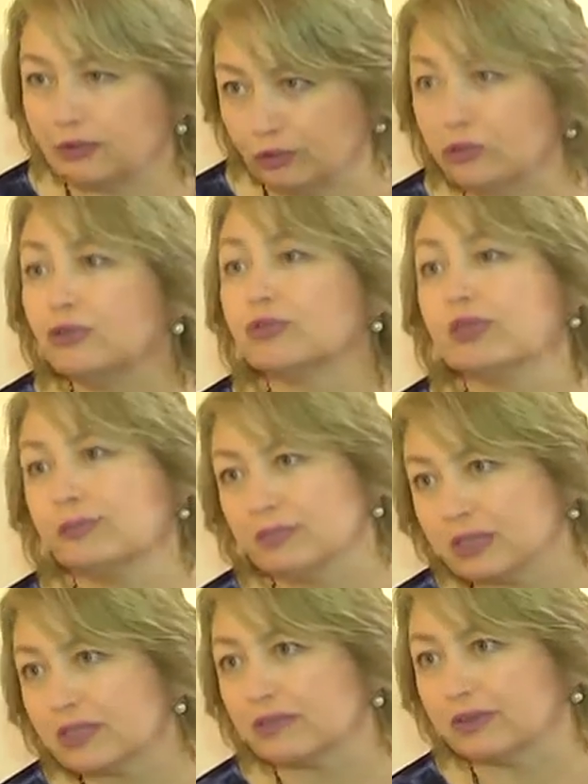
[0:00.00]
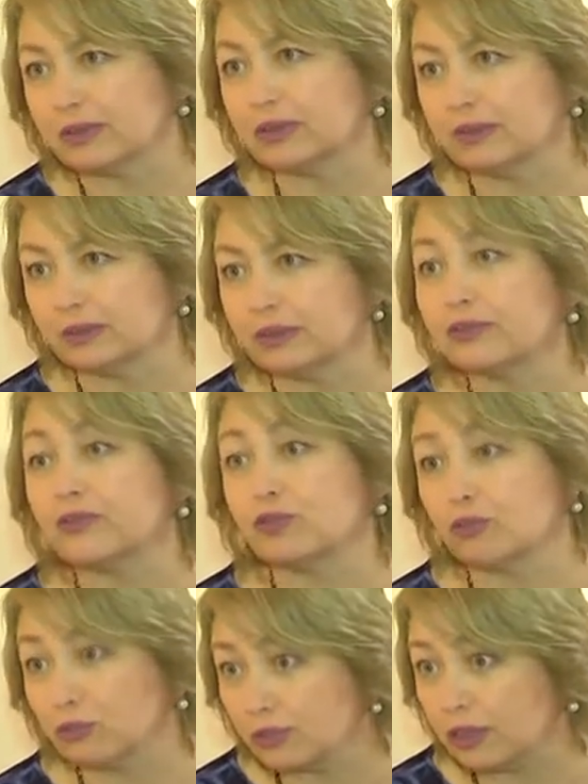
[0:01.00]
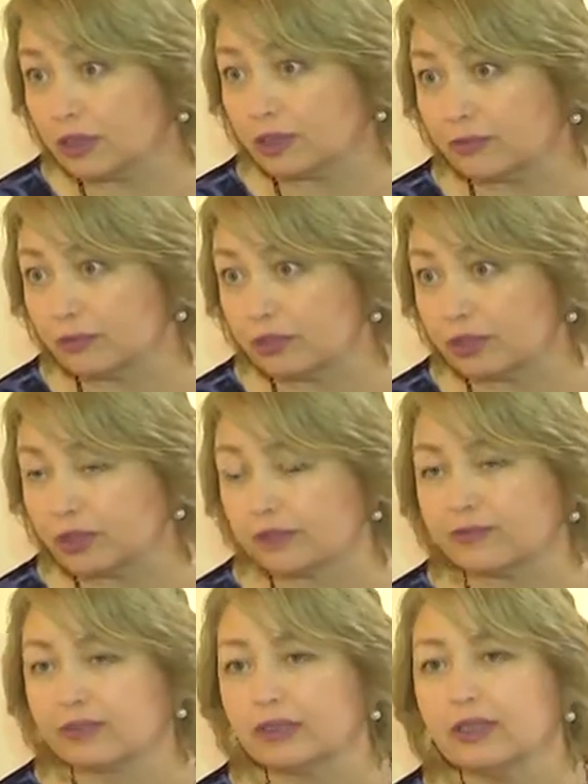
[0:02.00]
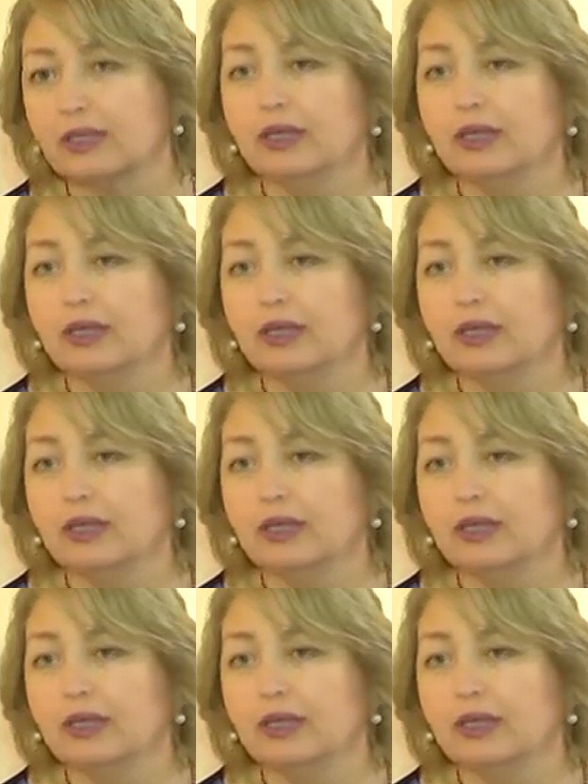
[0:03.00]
Кто ее записывал-то? Это все устное творчество –